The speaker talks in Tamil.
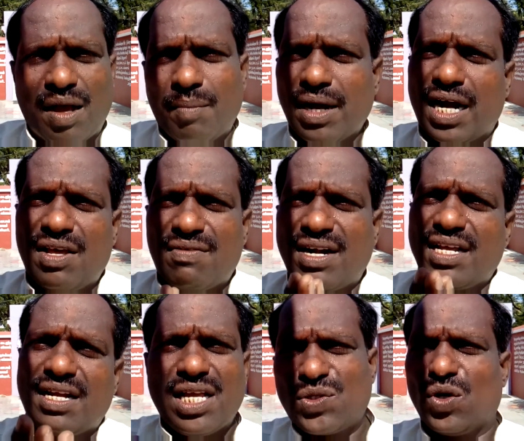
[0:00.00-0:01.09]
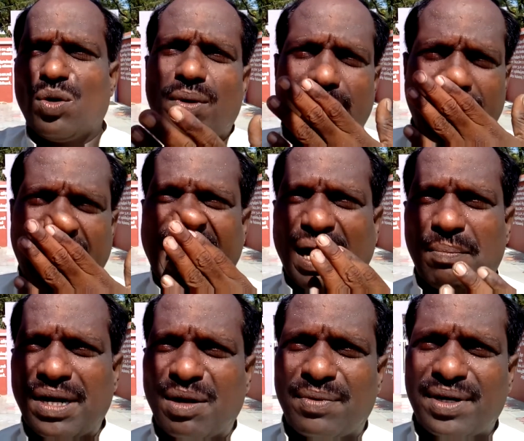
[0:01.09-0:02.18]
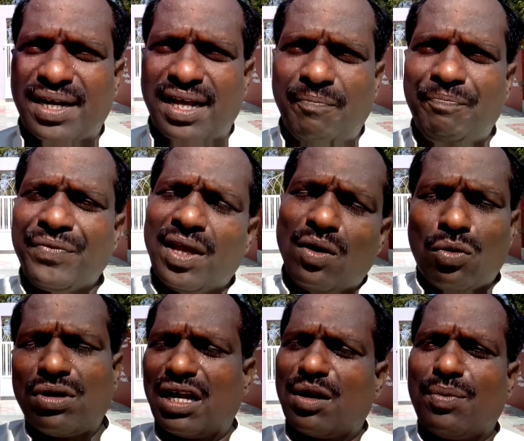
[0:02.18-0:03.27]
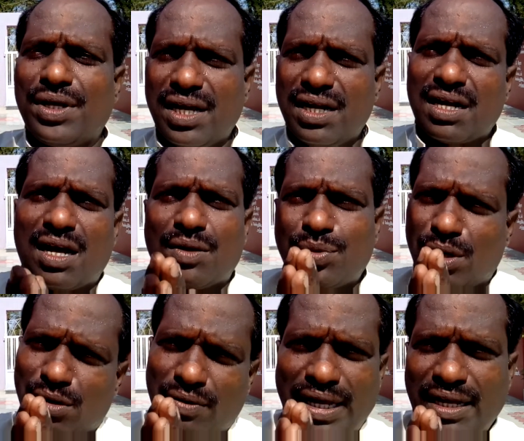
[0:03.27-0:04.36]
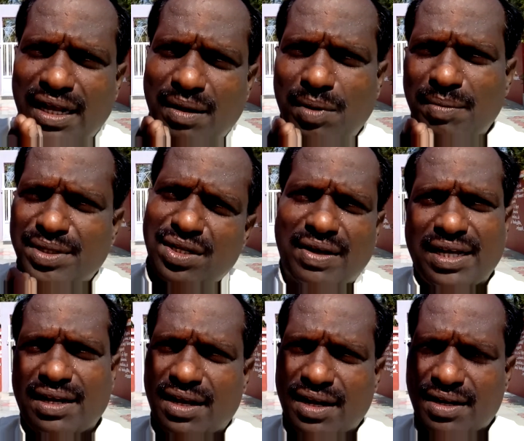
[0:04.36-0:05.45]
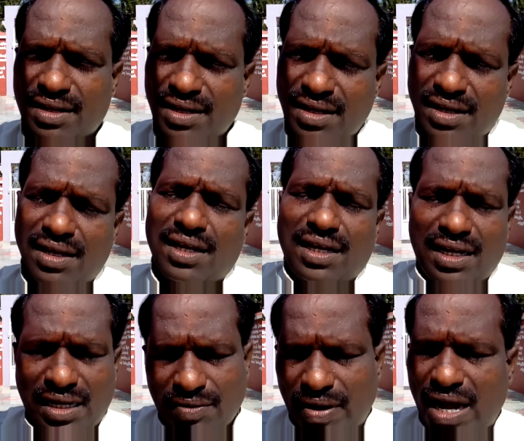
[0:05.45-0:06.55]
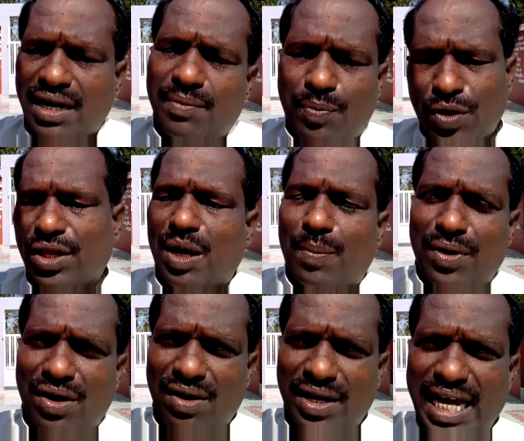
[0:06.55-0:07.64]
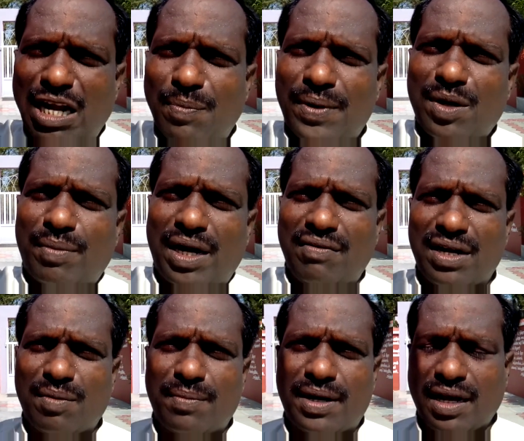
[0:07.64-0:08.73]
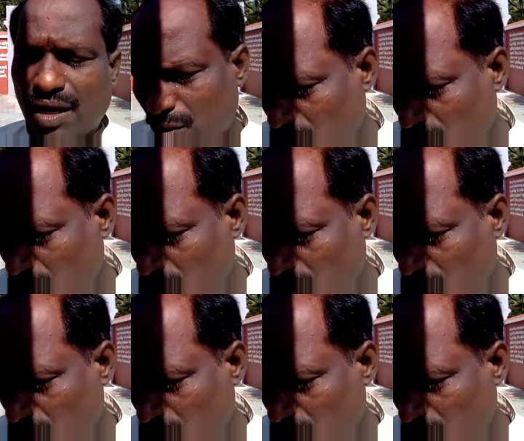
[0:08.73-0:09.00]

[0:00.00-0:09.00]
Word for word: அம்மா கலைவாணி நீ சொல்லும்போது எனக்கு என்ன அப்படி என்ன பண்ணுறாரு குருநாடு போய் நான் துறவரம் வாங்கிக்கிறேன் பிரம்மச்சரியம் வாங்கிக்கிறேங்கிறார் இங்கே வாங்கினதுக்கு போனதுக்கப்புறம் கேள்விப்பட்ட மனைவி என்ன பண்ணுறாங்க